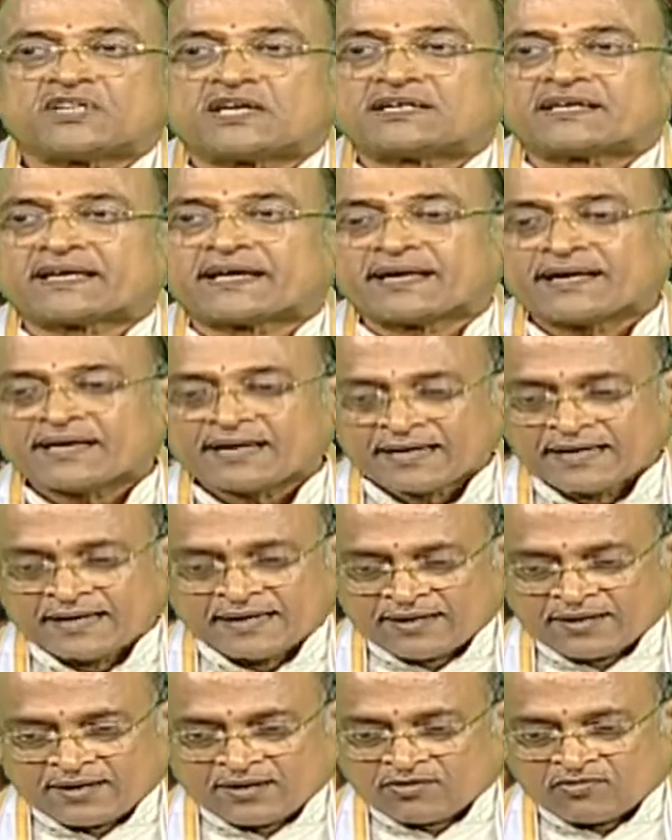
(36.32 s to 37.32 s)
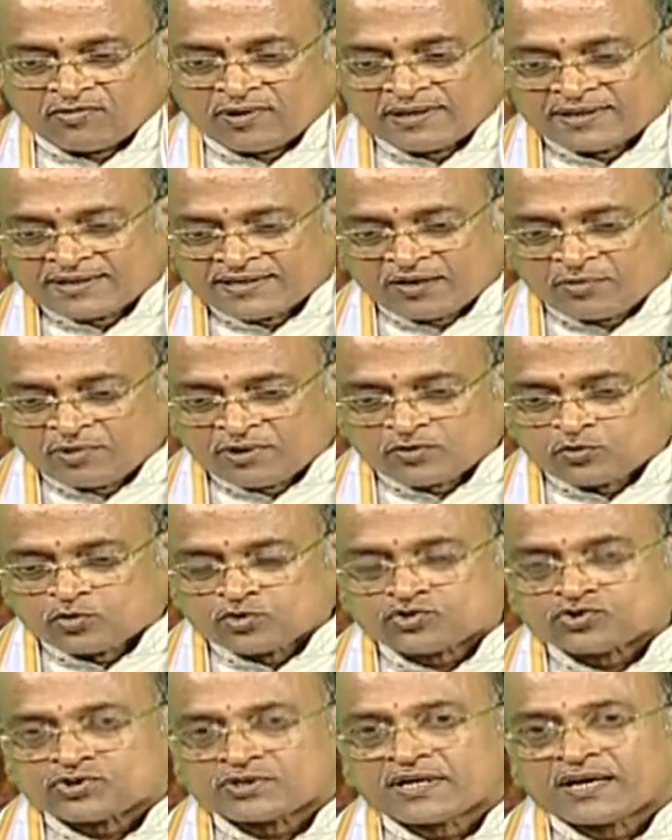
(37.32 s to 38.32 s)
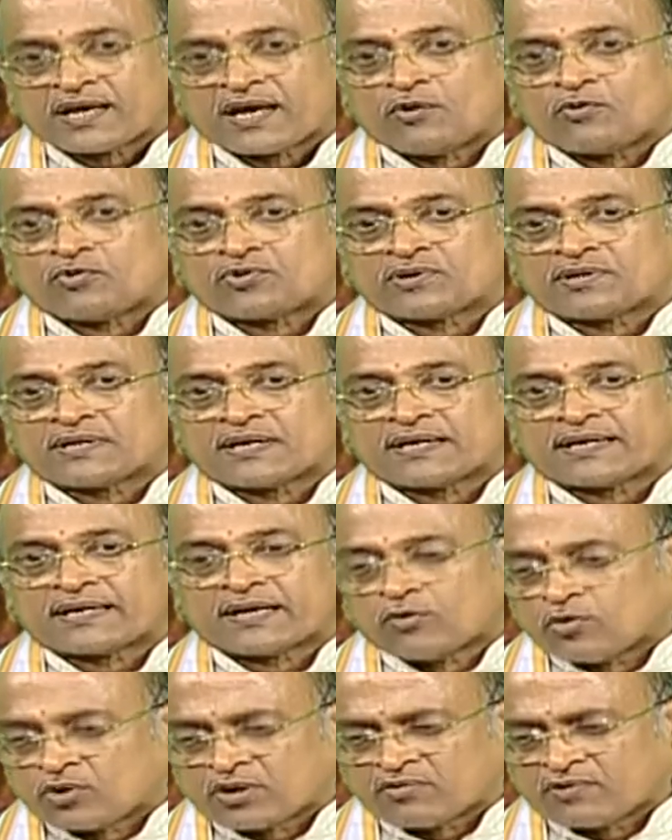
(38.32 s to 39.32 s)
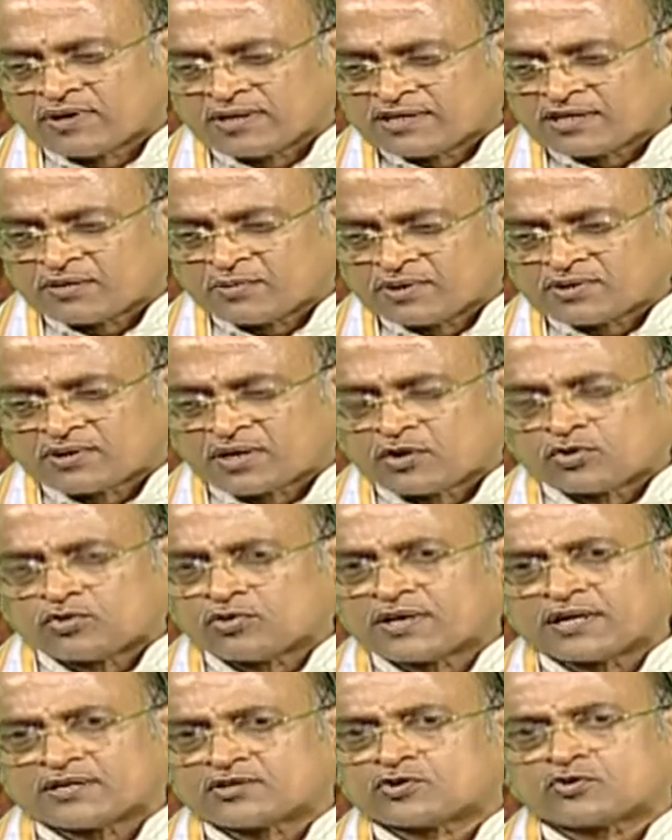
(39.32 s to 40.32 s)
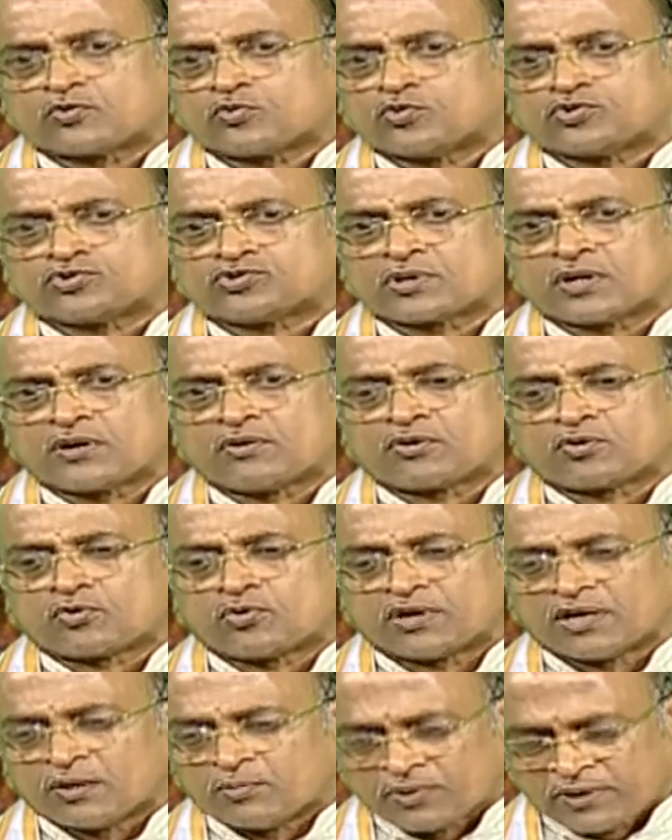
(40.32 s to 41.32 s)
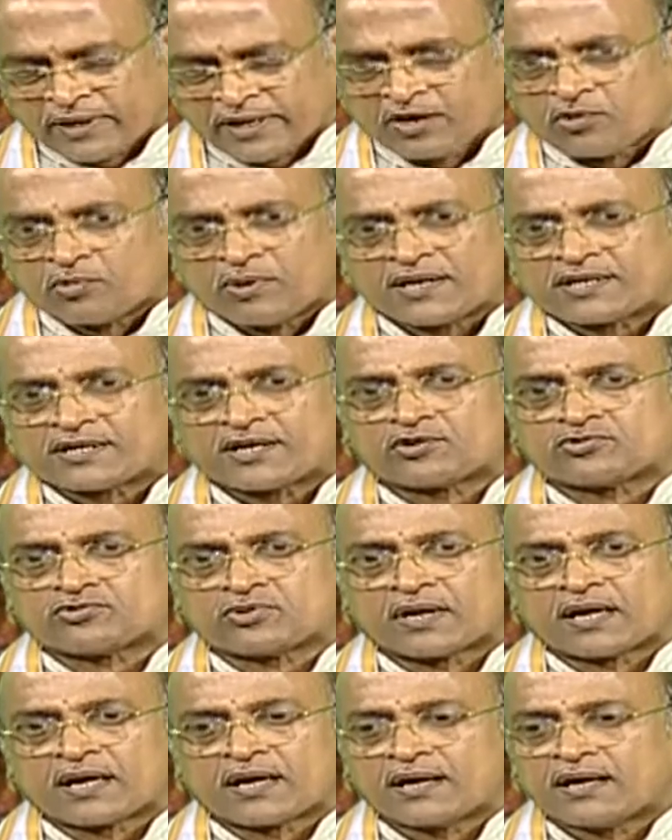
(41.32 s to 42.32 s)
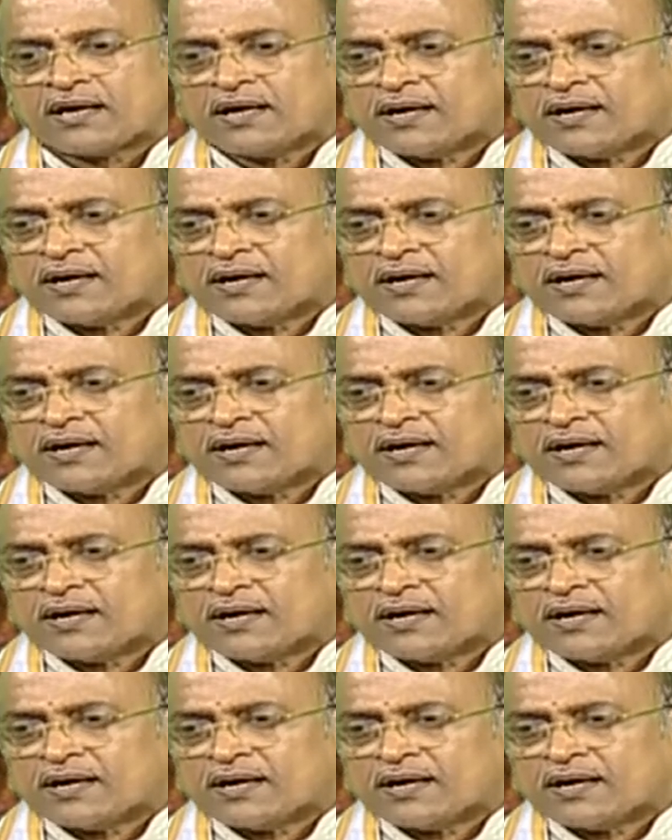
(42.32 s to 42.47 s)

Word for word: అంటే వేదికల మీద కూర్చుంటే ఎలా ఉంటుందంటే ఒక వేదిక మీద నలుగురు ఐదుగురు కూర్చున్నాం అనుకోండి ఇప్పుడు నేను మాట్లాడుతున్నా